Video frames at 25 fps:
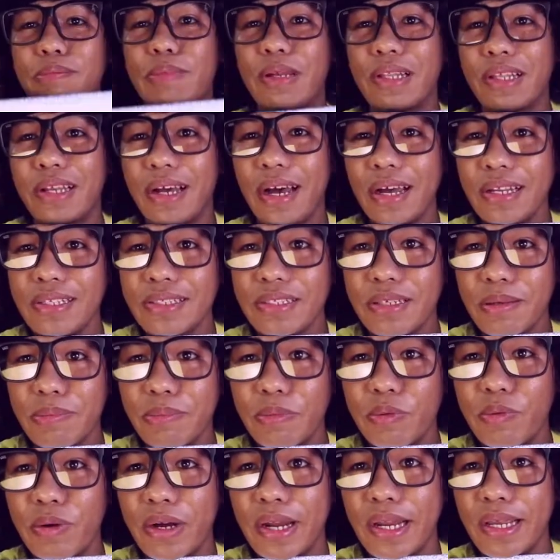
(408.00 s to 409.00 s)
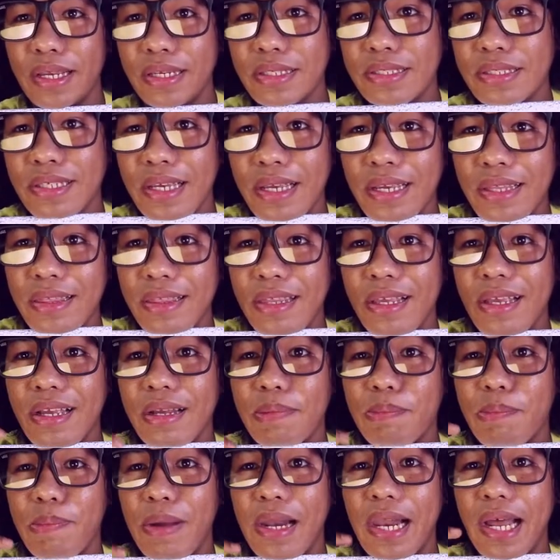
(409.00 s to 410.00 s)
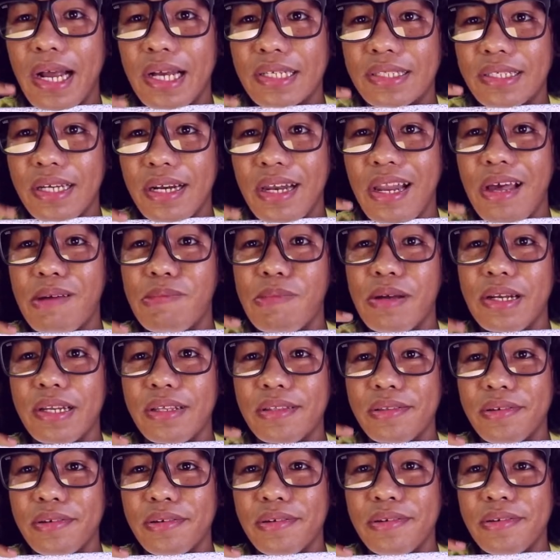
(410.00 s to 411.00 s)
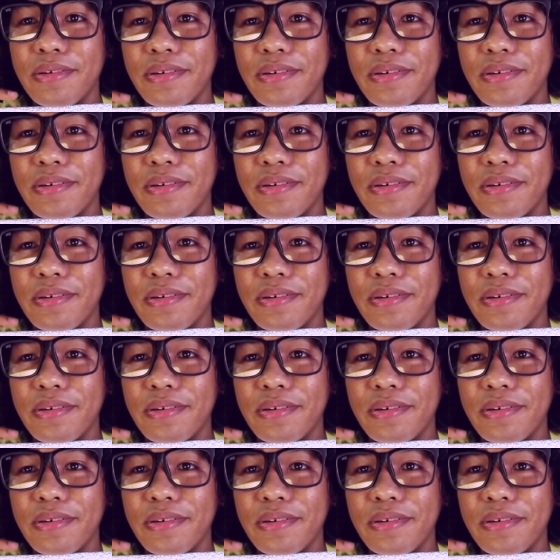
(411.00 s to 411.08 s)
But concept-wise, I think malakas ang laban nito.